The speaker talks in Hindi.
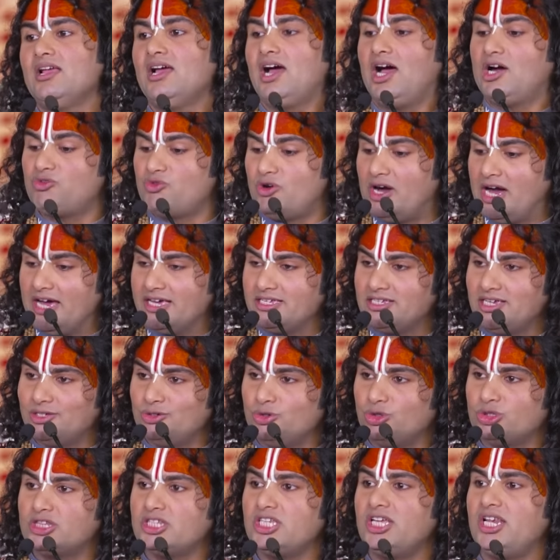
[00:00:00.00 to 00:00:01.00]
अब वहां ये
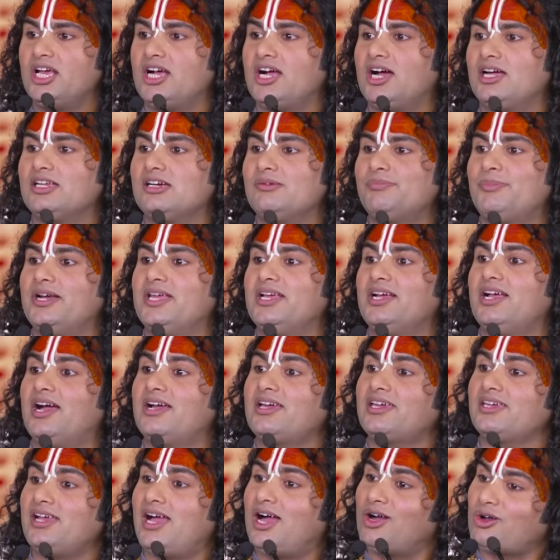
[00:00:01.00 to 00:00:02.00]
युक्ति लगाना पड़ेगा
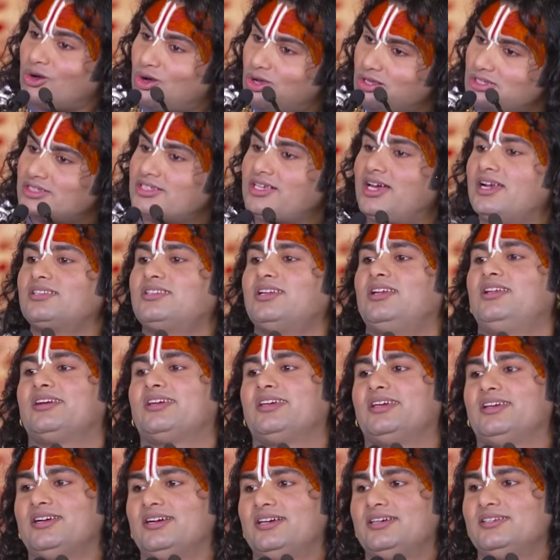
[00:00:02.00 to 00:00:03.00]
कि यहां कौन सा अर्थ
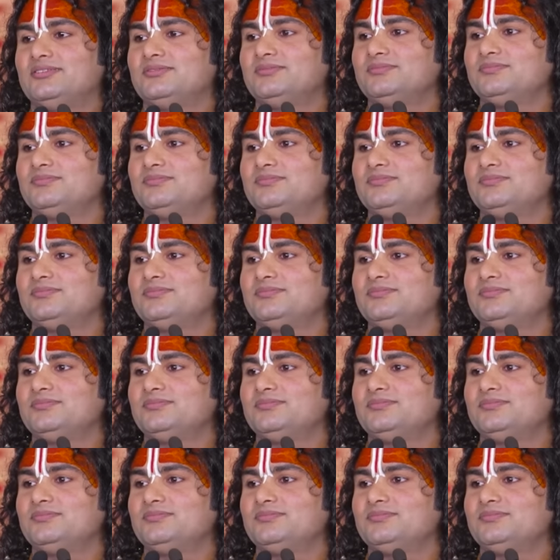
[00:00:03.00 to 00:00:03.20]
लगेगा